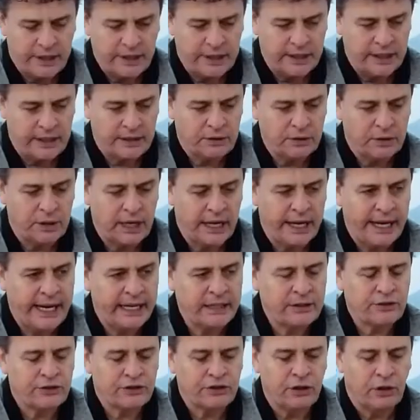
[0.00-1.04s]
queria do
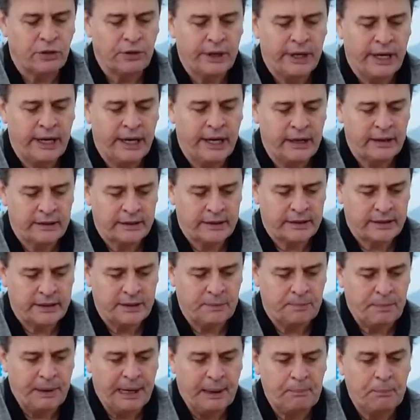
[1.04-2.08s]
Gladson, né?
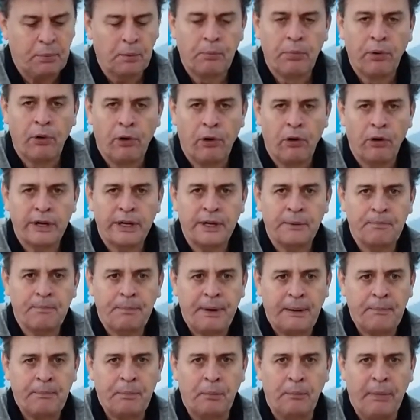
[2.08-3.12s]
Que papo bom, que
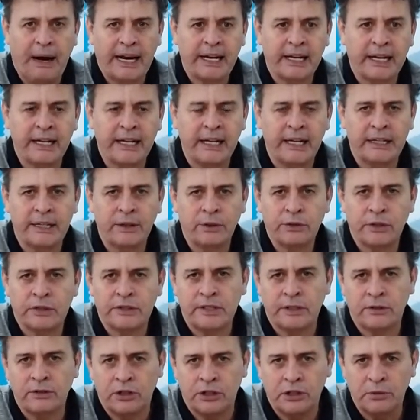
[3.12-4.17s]
papo bacana. O
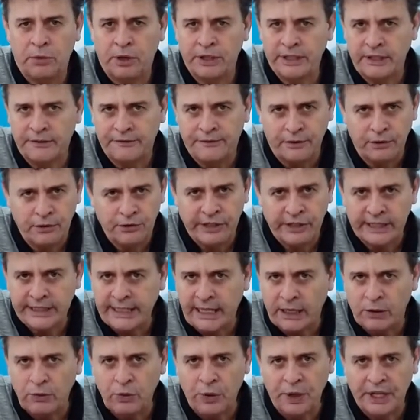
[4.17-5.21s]
torcedor do Botafogo já
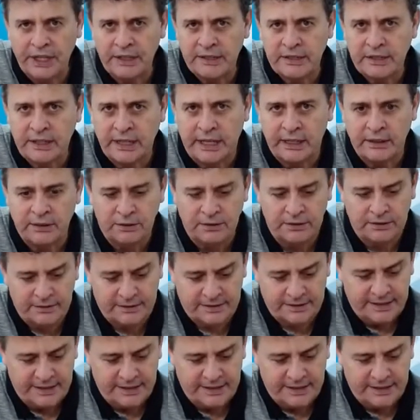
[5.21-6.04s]
está conhecendo.